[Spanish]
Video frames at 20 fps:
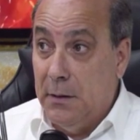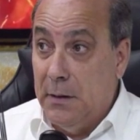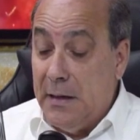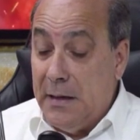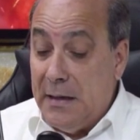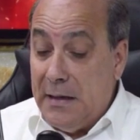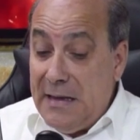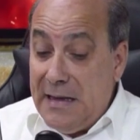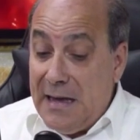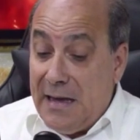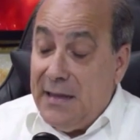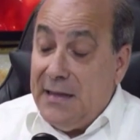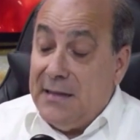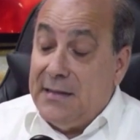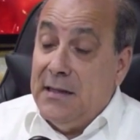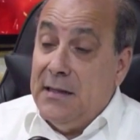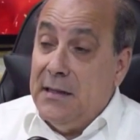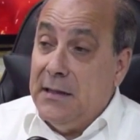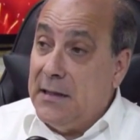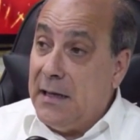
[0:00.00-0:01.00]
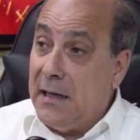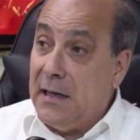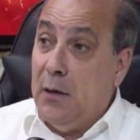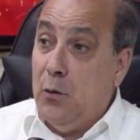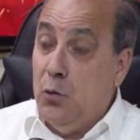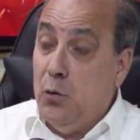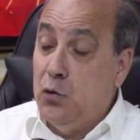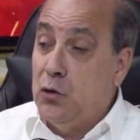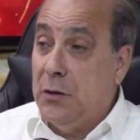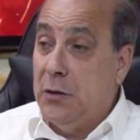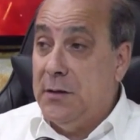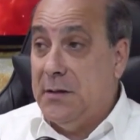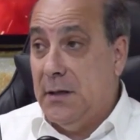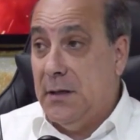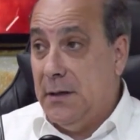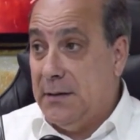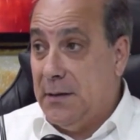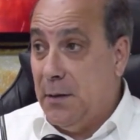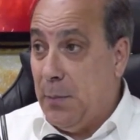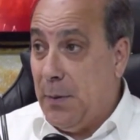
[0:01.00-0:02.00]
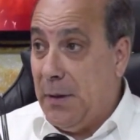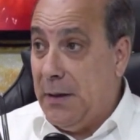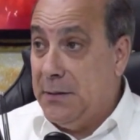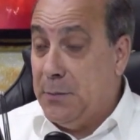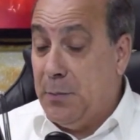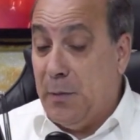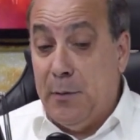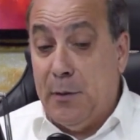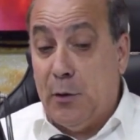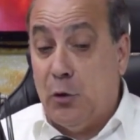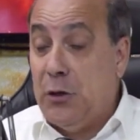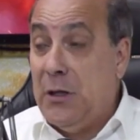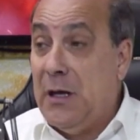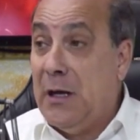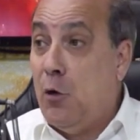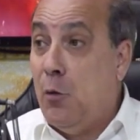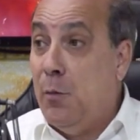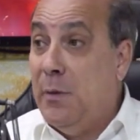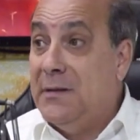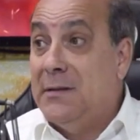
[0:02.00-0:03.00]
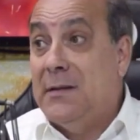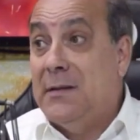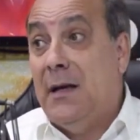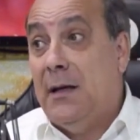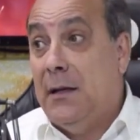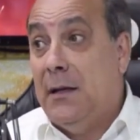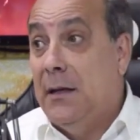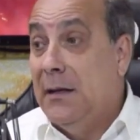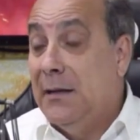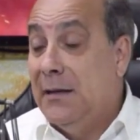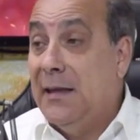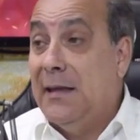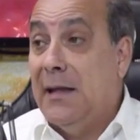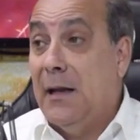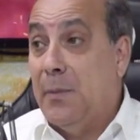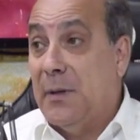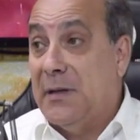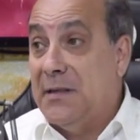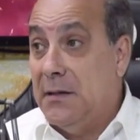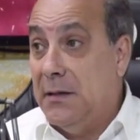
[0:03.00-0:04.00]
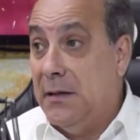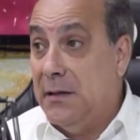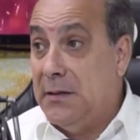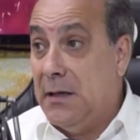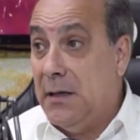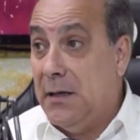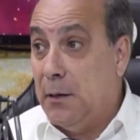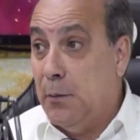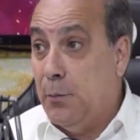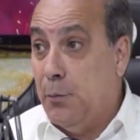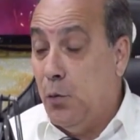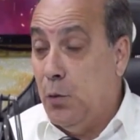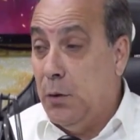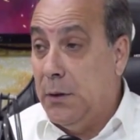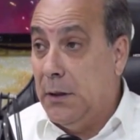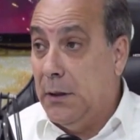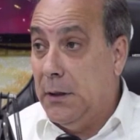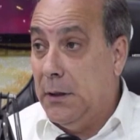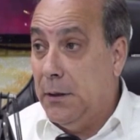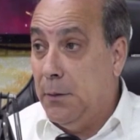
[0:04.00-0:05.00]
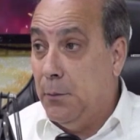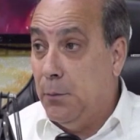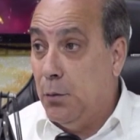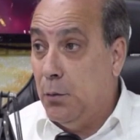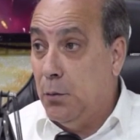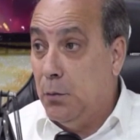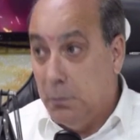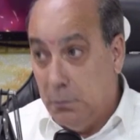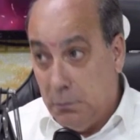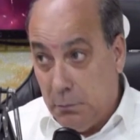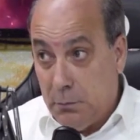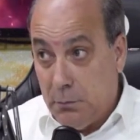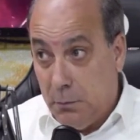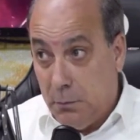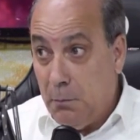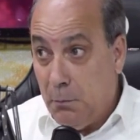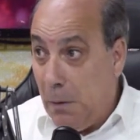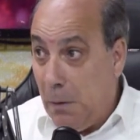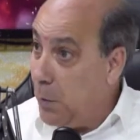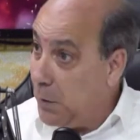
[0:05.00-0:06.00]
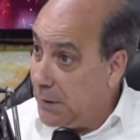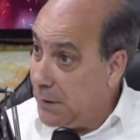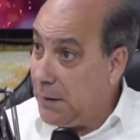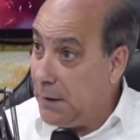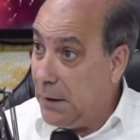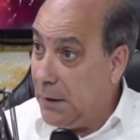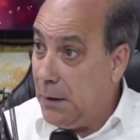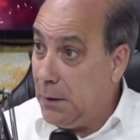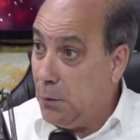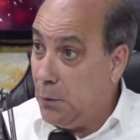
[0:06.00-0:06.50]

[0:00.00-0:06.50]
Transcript: Y a desentar la justicia en este país, primero tiene que comenzar desde la presidencia de la República, el Vamos a estar